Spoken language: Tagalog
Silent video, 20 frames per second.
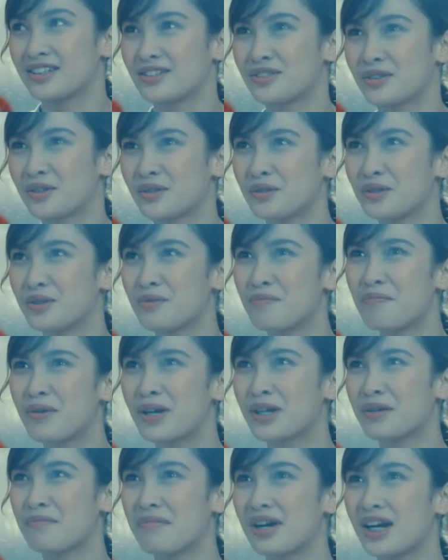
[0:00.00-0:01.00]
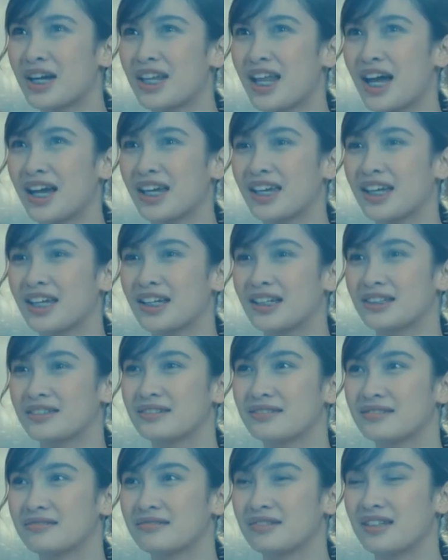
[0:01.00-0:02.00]
So, yung pa yung mga laging
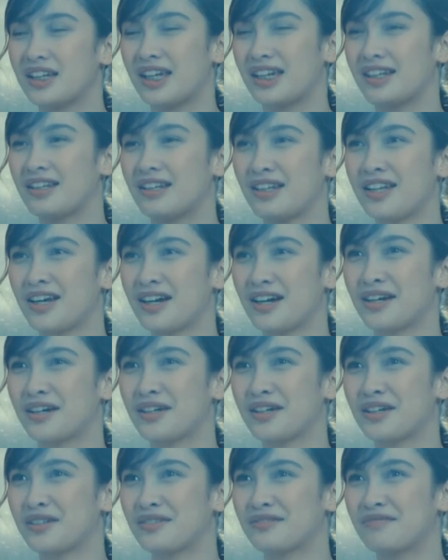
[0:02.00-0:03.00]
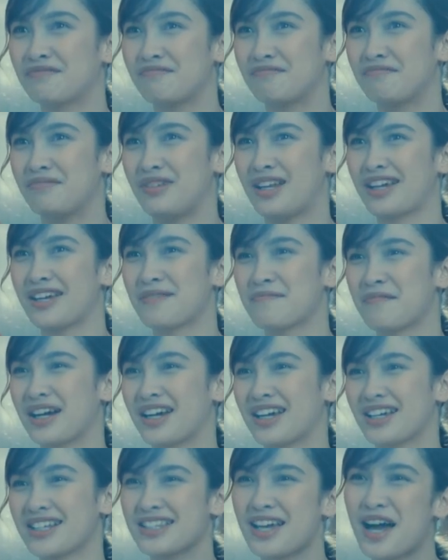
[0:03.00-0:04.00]
in love, laging
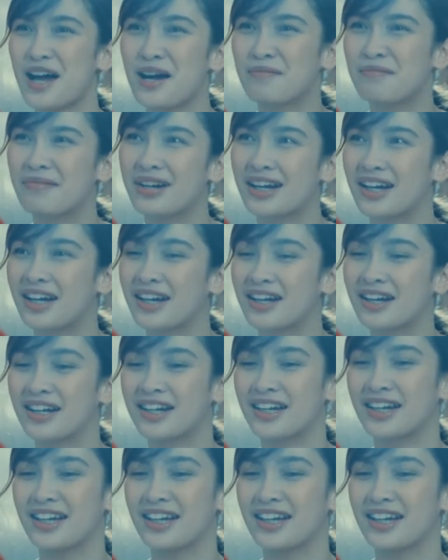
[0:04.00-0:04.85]
magkasama.